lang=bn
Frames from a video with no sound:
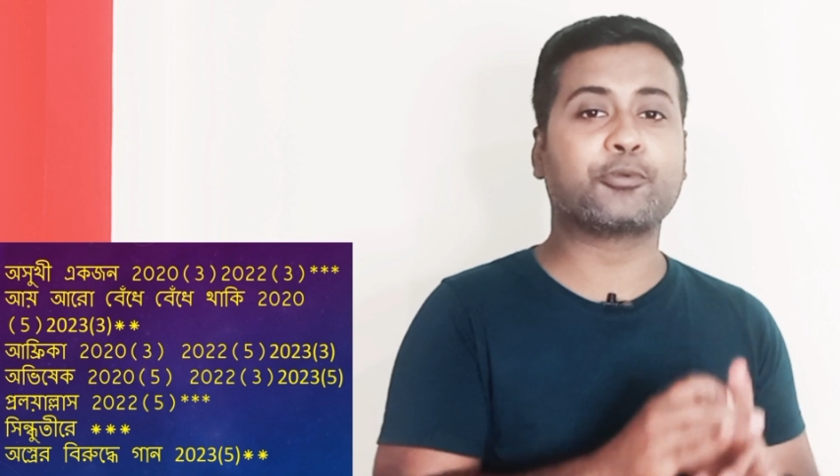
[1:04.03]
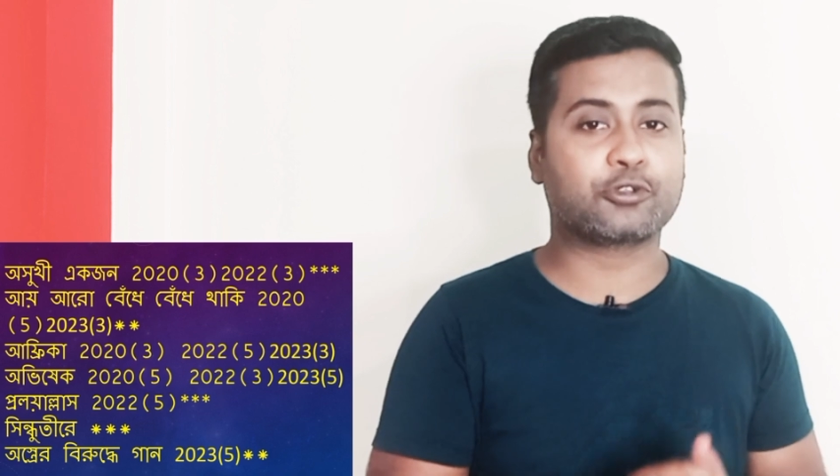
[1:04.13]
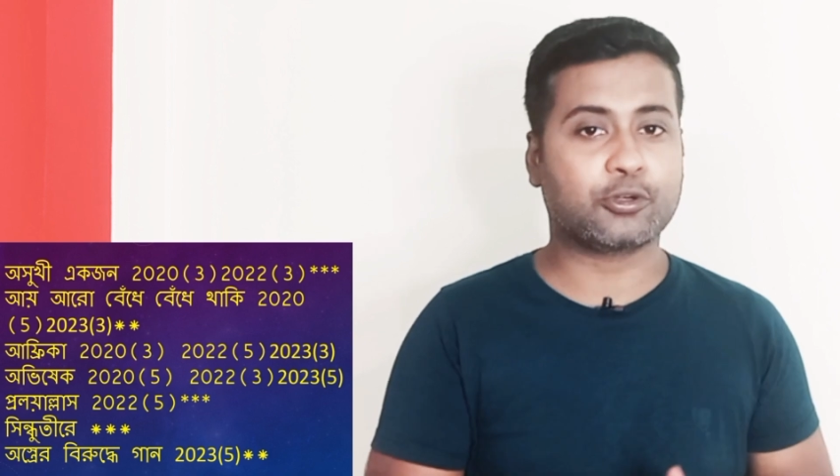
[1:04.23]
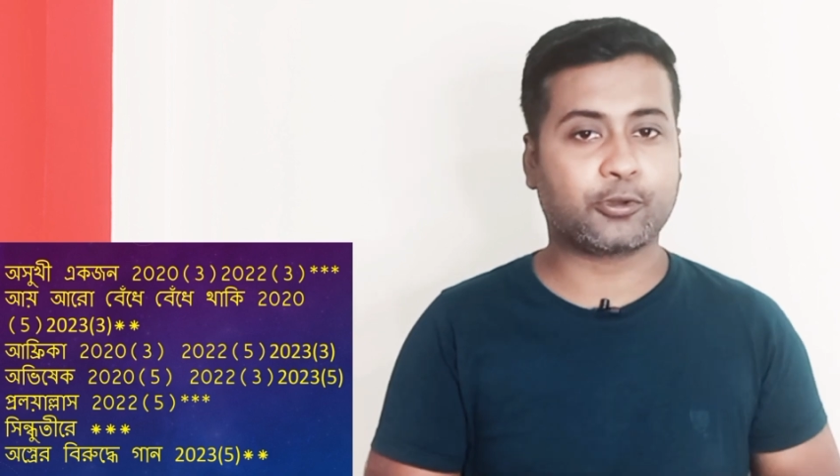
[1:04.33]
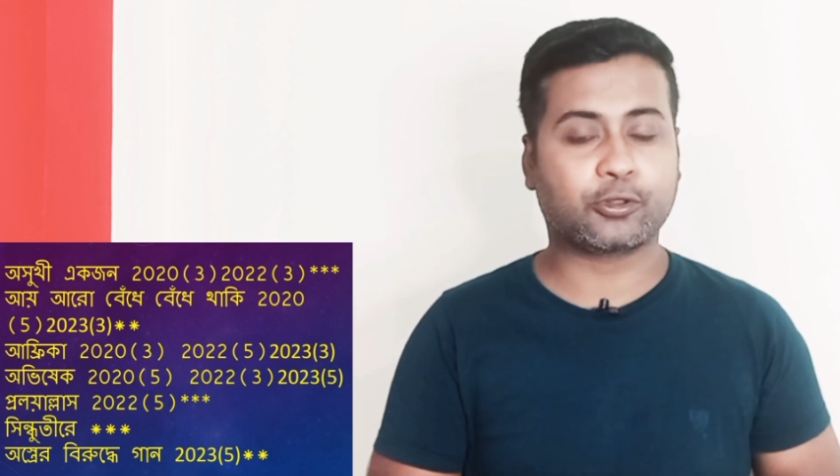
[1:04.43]

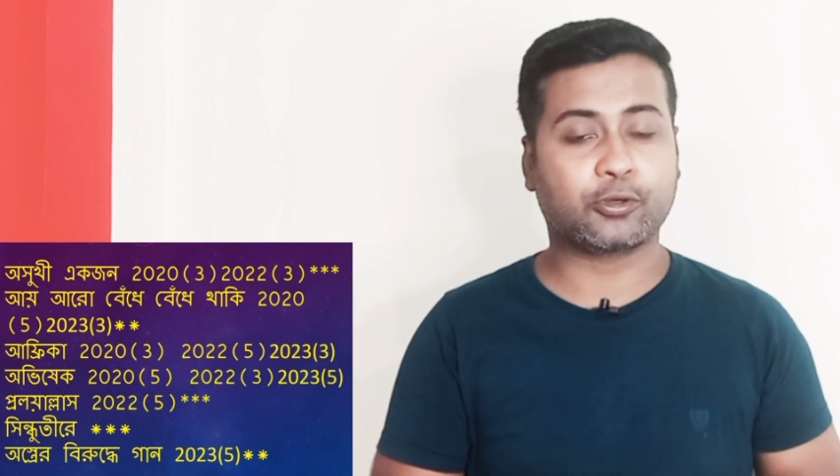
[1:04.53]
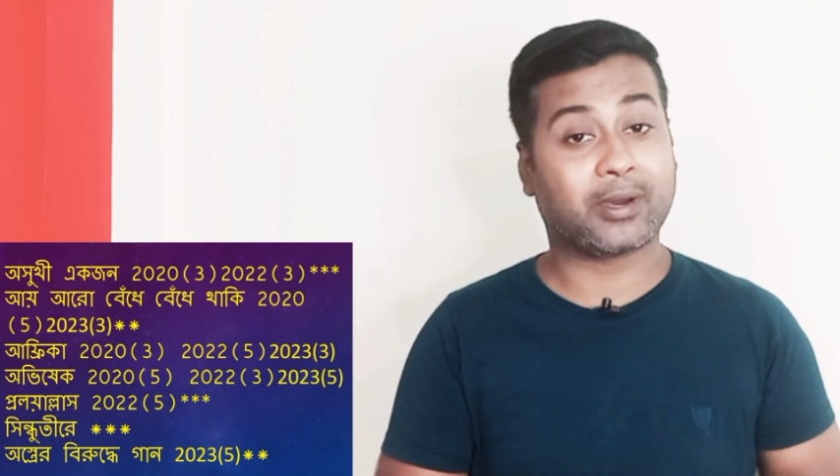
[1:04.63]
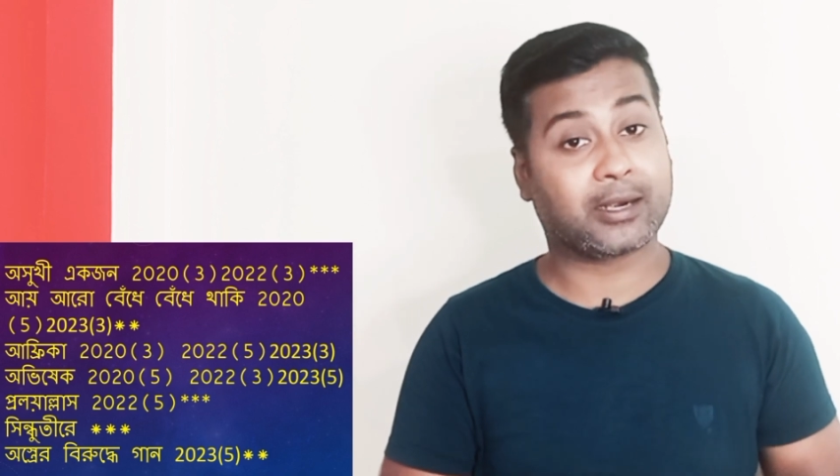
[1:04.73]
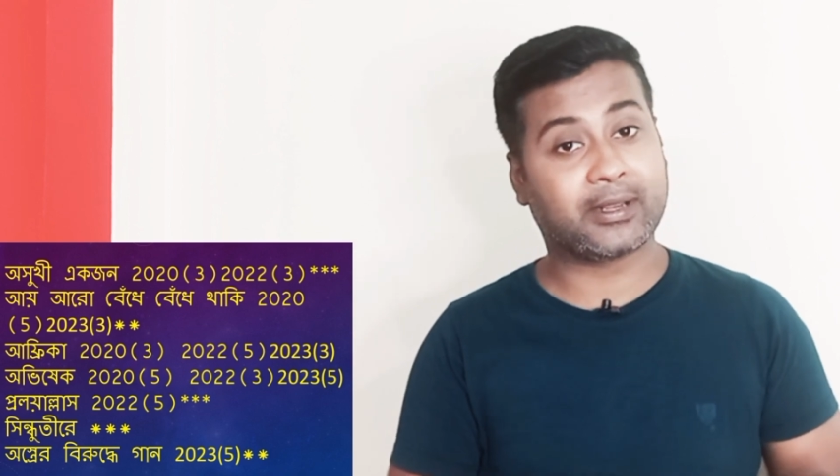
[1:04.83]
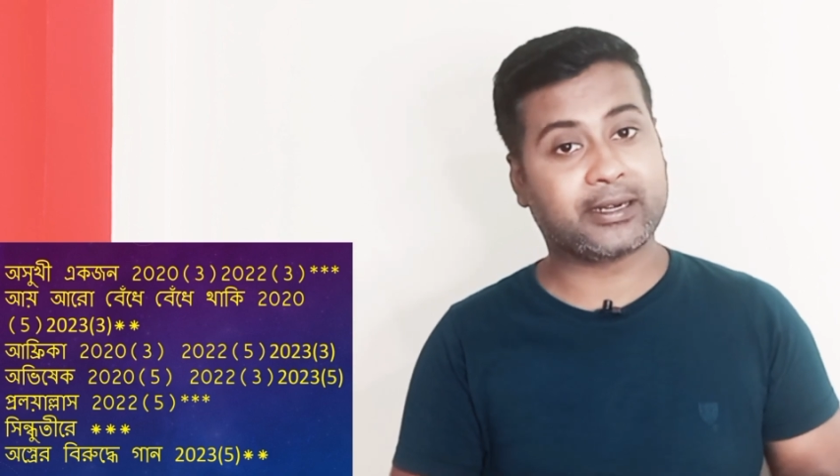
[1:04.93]
প্রশ্নপত্র
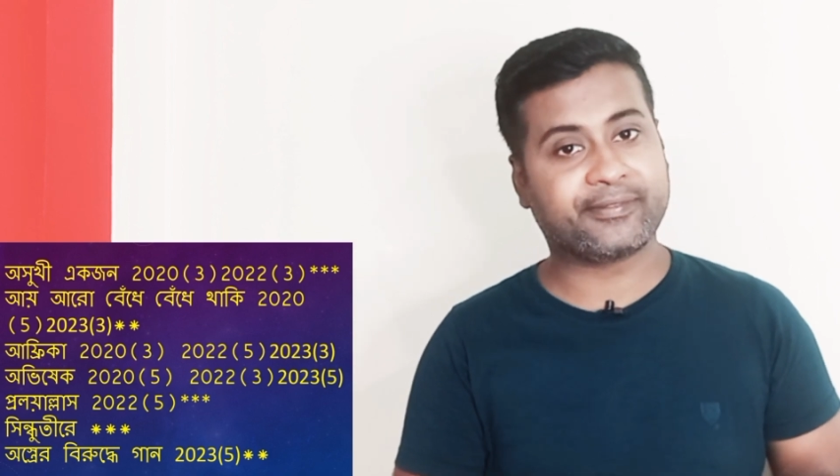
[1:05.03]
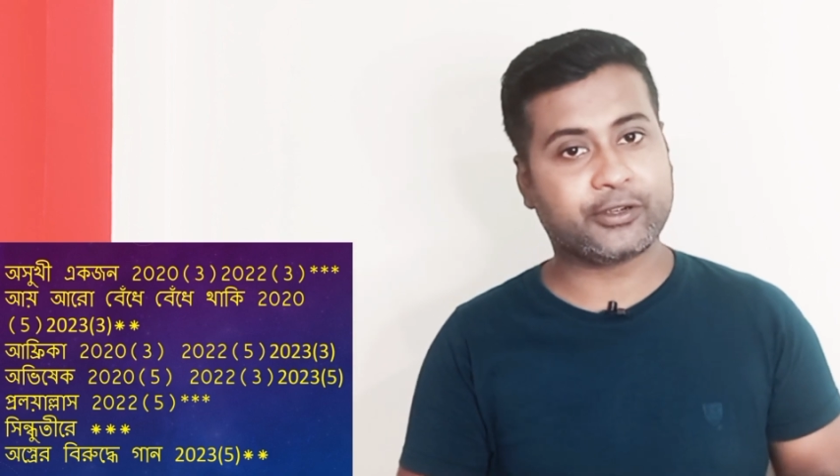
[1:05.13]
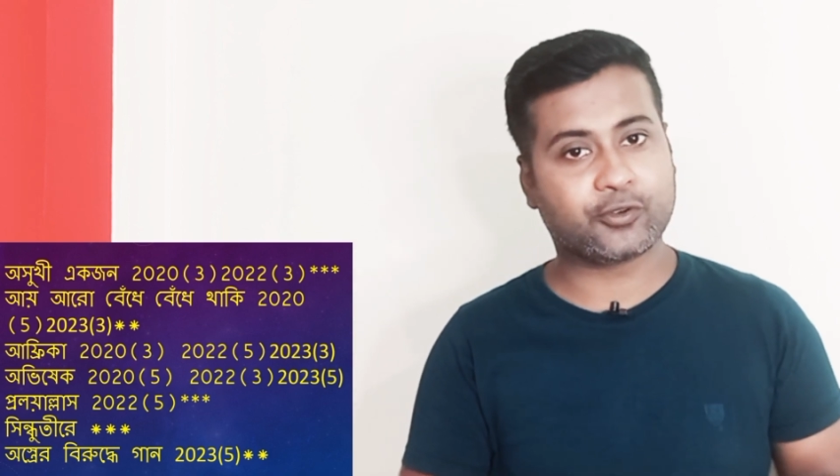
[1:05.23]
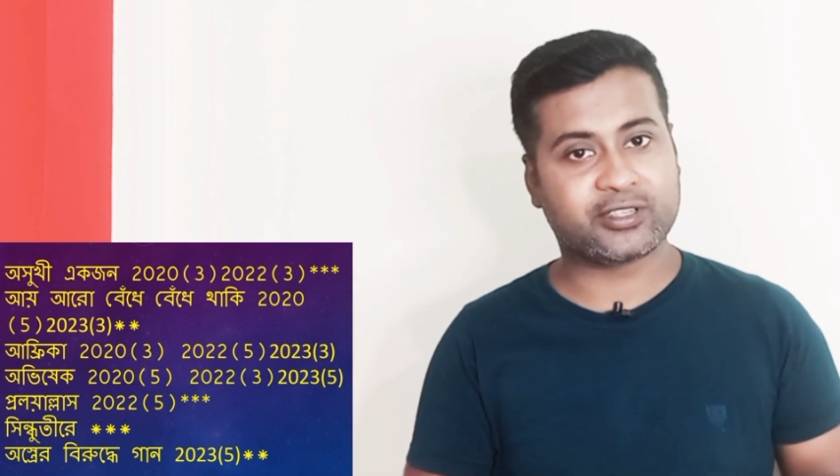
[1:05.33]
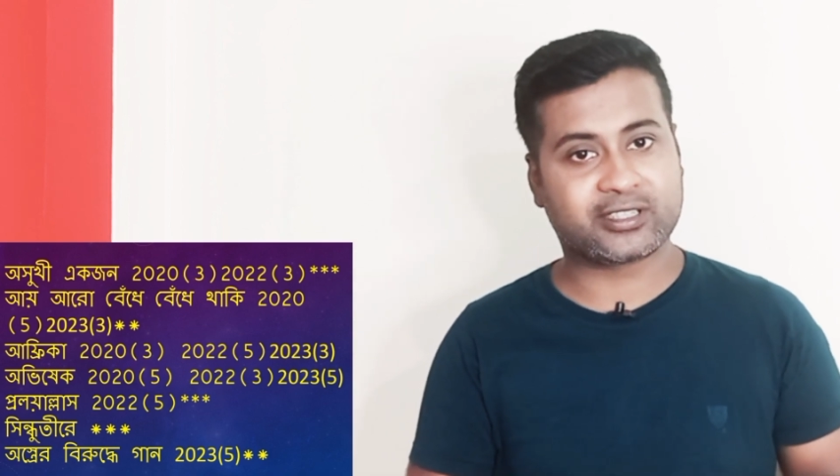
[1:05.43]
বারবার
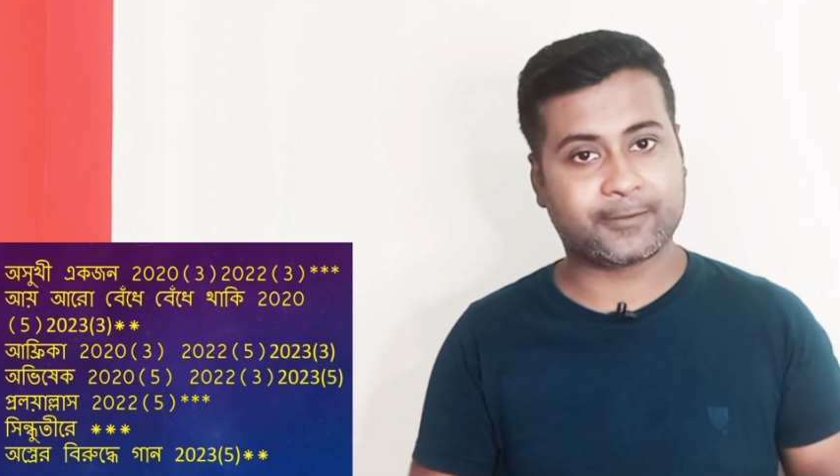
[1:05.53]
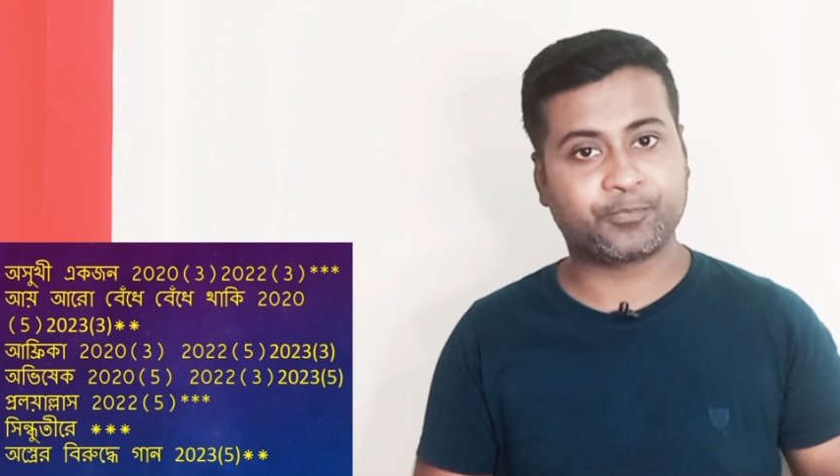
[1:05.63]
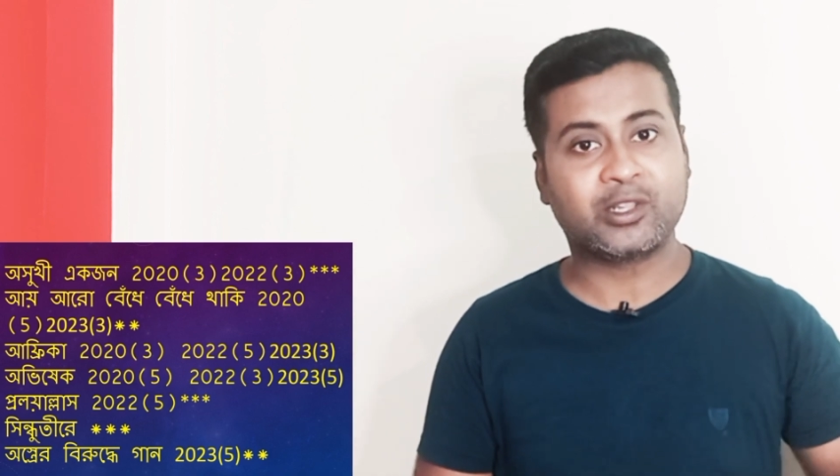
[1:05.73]
রিপিট হয়েছে